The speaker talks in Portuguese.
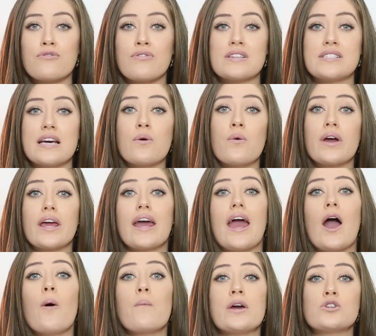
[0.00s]
e fazer com que
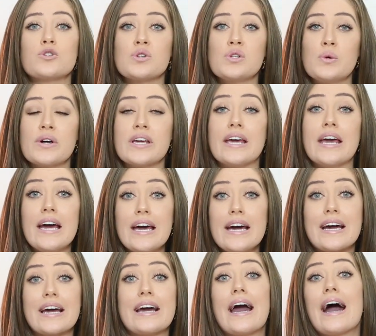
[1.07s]
realmente o look
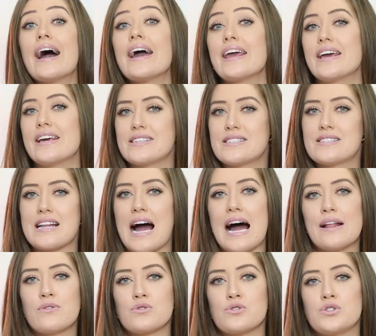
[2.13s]
ganhe
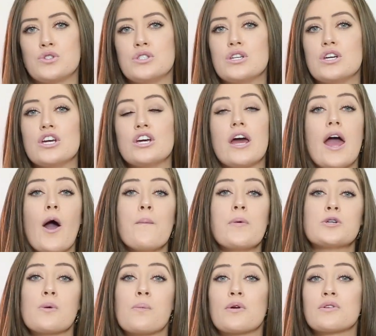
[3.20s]
status de
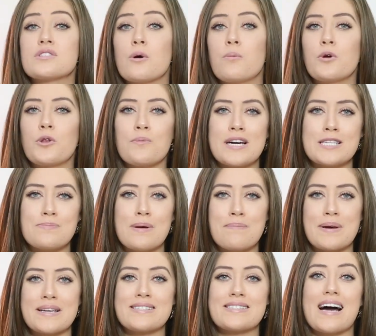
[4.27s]
realmente uma produção muito mais bem
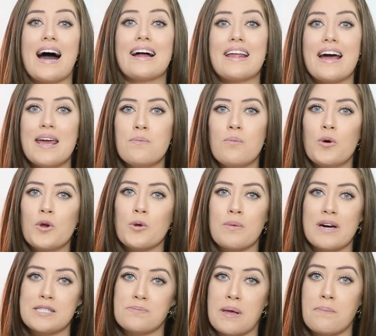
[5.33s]
pensada e muito
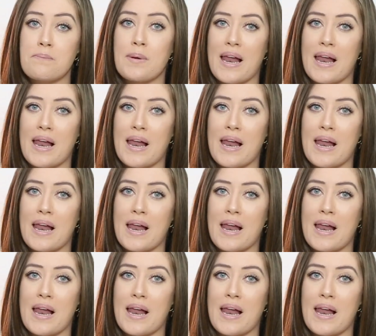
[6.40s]
mais bem